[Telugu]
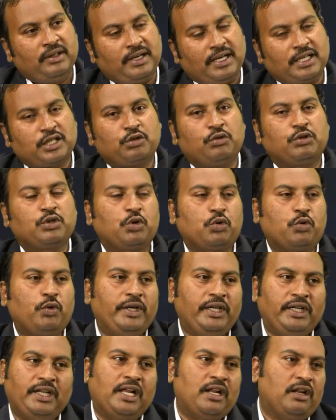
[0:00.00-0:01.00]
కష్టం సుఖం
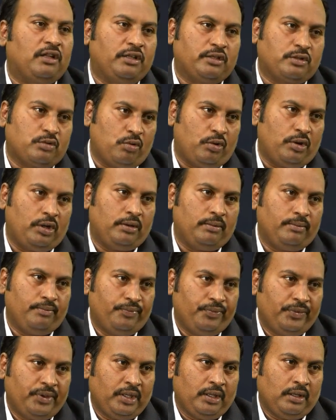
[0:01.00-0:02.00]
ఇండియాలో తీసుకోండి
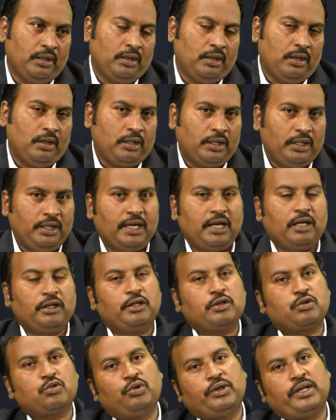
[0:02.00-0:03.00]
ఇండియాలో
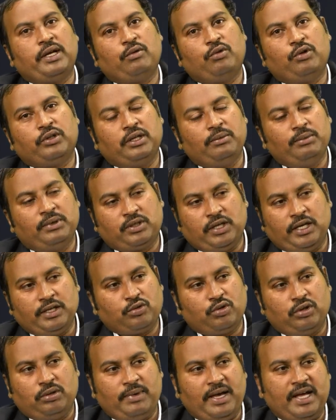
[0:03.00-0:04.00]
తీసుకుంటే ఏమవుతుంది మీరు
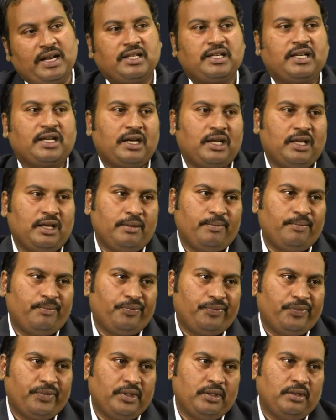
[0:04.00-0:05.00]
చేసుకున్న మ్యారేజ్ ఇక్కడ
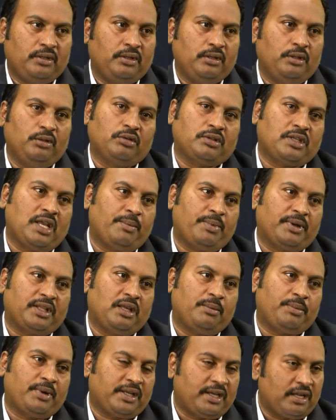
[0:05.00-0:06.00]
హిందూ
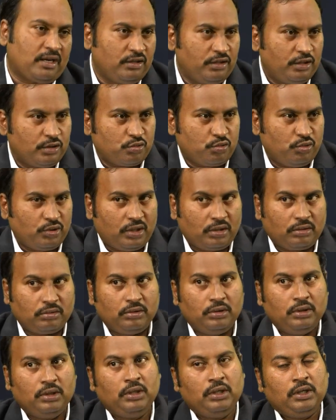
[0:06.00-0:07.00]
సాంప్రదాయం ప్రకారం చేసుకున్నారు
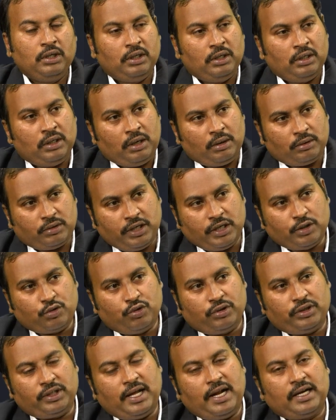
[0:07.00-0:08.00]

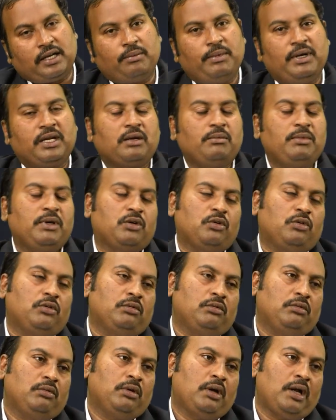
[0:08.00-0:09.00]
చేసుకున్న తర్వాత ఆటోమేటిక్గా మీకు
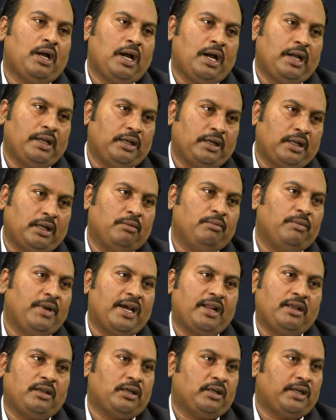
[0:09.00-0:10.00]
ఇక్కడ
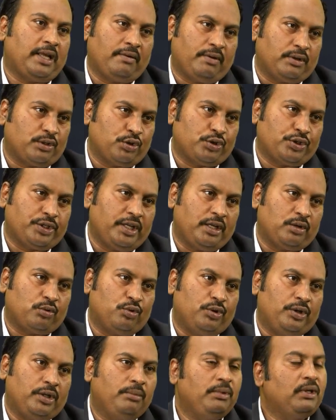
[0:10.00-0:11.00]
మ్యా ఇక్కడ డైవర్స్ వచ్చినాయి
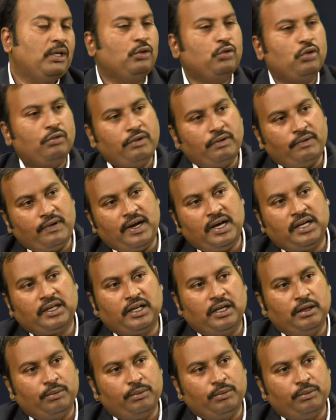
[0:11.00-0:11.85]
అనుకోండి మీరు ఇంకో వివాహానికి